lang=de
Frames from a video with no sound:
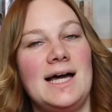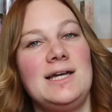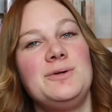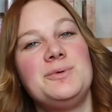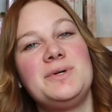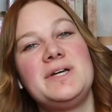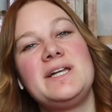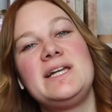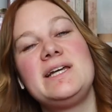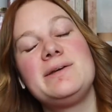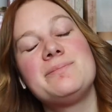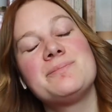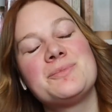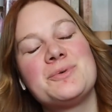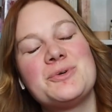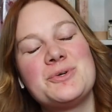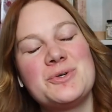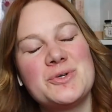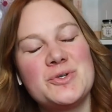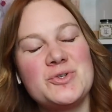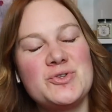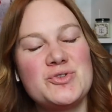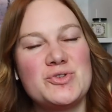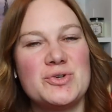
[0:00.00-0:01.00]
Hallo ihr Lieben
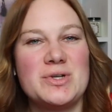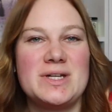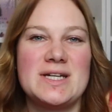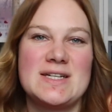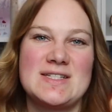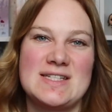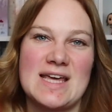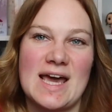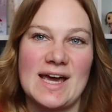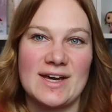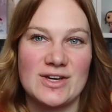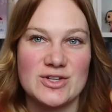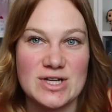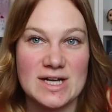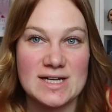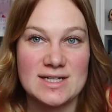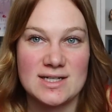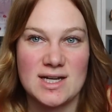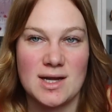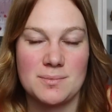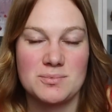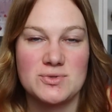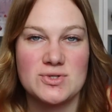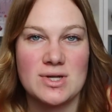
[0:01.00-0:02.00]
und schön, dass ihr
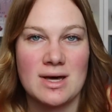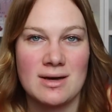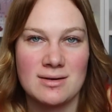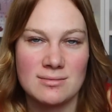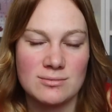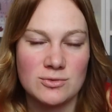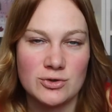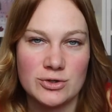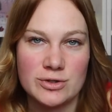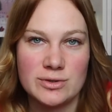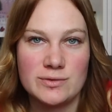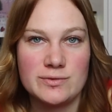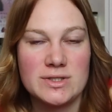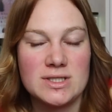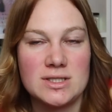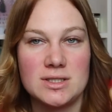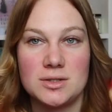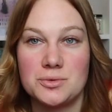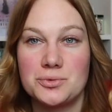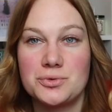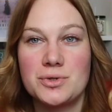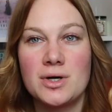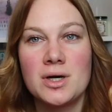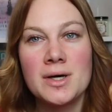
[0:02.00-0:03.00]
eingeschaltet habt zu einem neuen
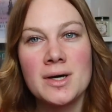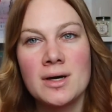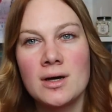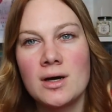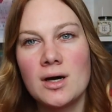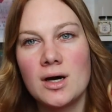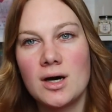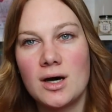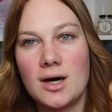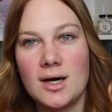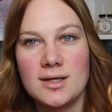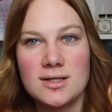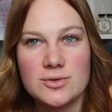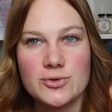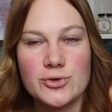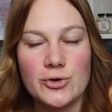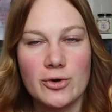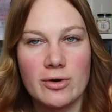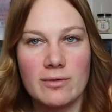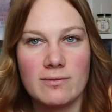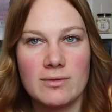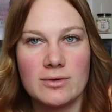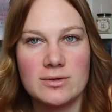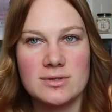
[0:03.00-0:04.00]
Video. Heute
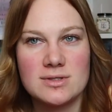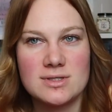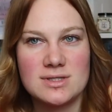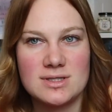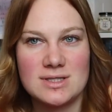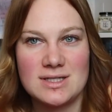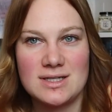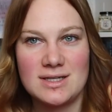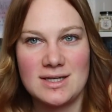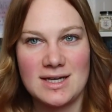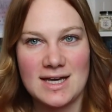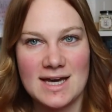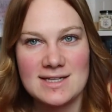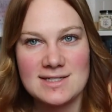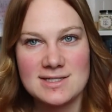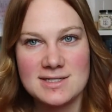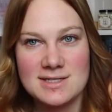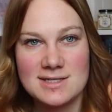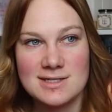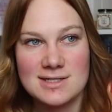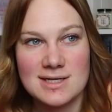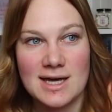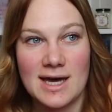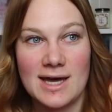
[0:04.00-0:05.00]
gucken wir uns den
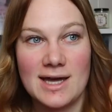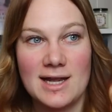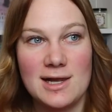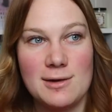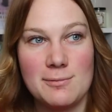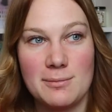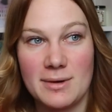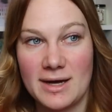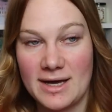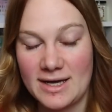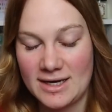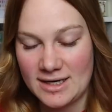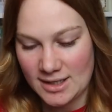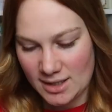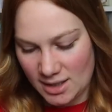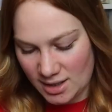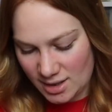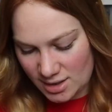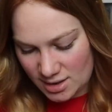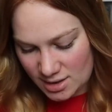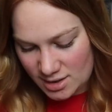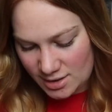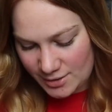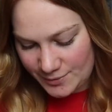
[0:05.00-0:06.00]
ersten Teil
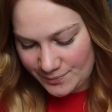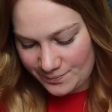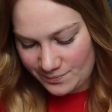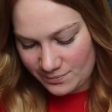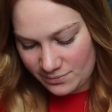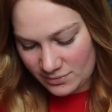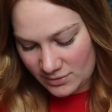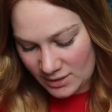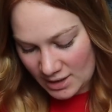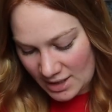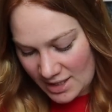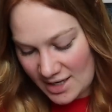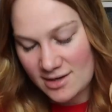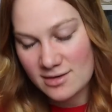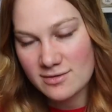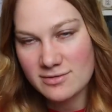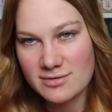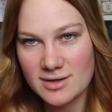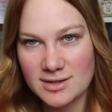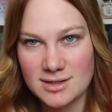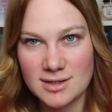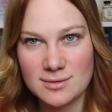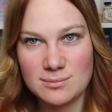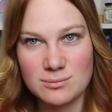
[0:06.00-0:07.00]
meiner ähm,
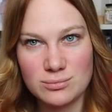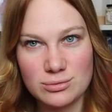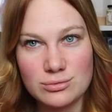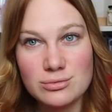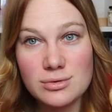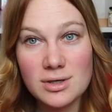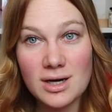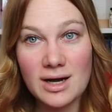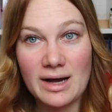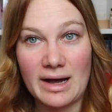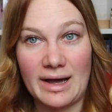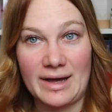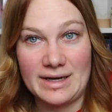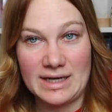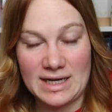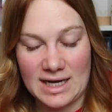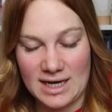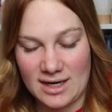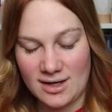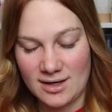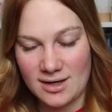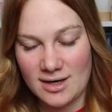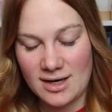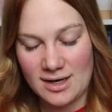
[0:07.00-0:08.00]
angefangenen Buchreihen
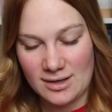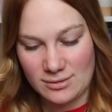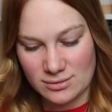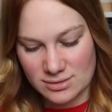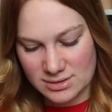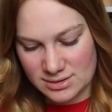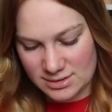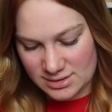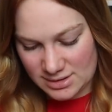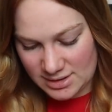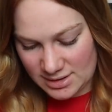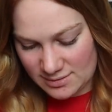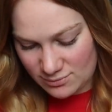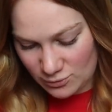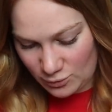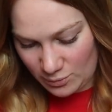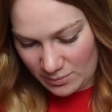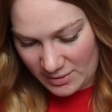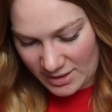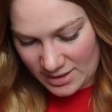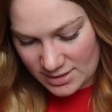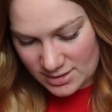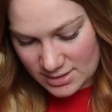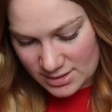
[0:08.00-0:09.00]
an, aus dem
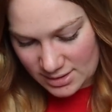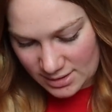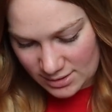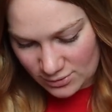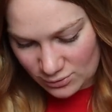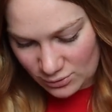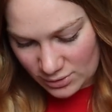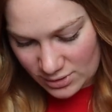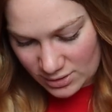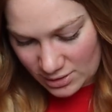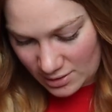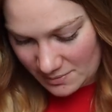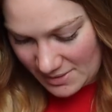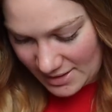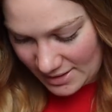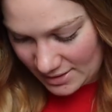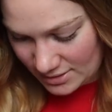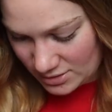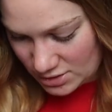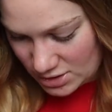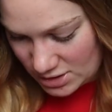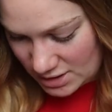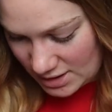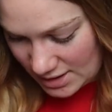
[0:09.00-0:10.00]
Moment, ich gucke nochmal
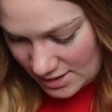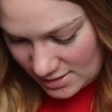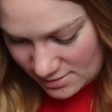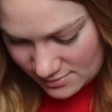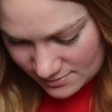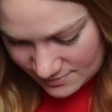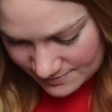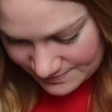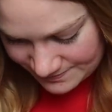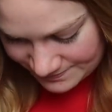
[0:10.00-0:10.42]
ganz schnell.